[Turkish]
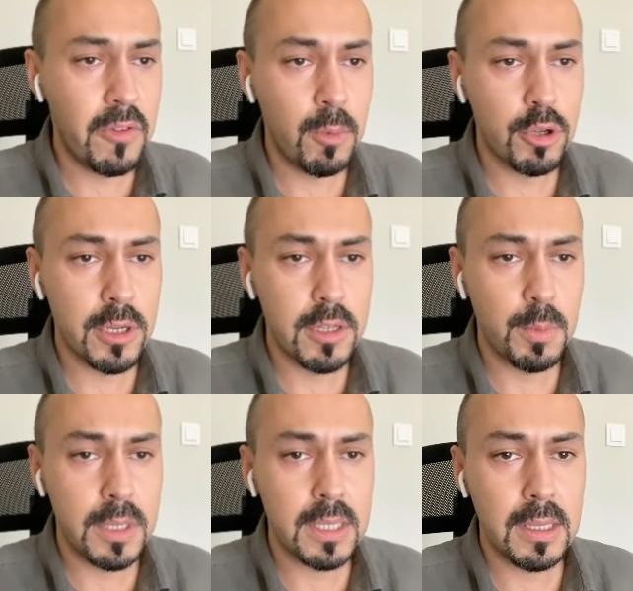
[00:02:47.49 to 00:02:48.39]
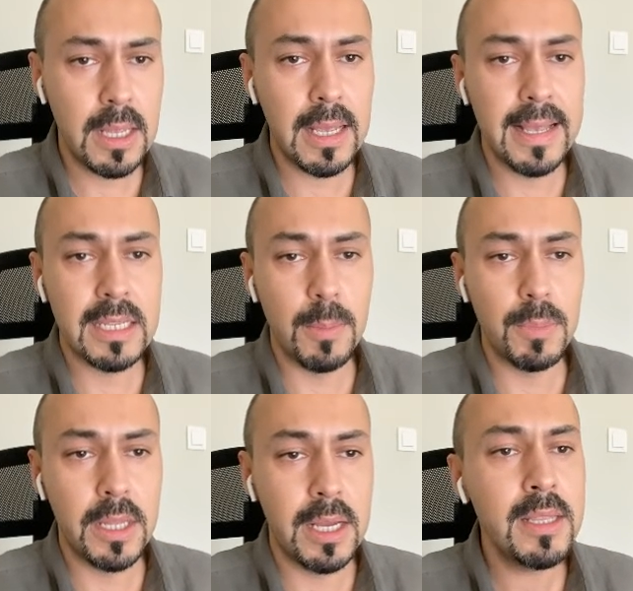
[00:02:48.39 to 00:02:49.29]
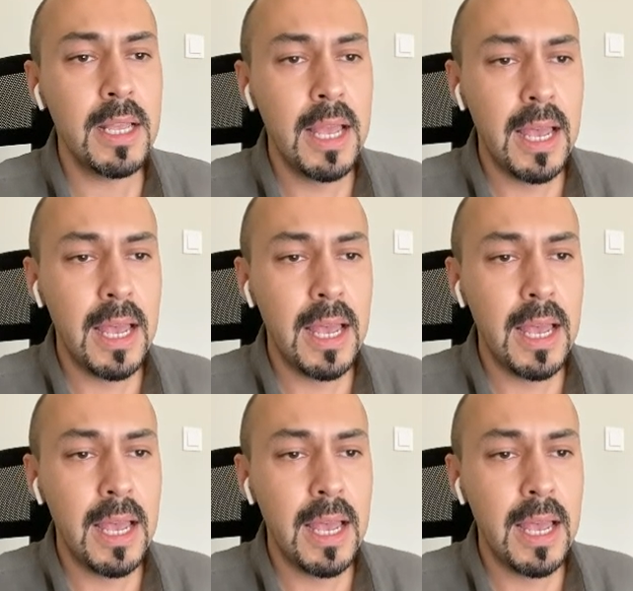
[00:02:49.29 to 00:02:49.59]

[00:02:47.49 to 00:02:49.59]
FIBO çalışmasında hesaplanan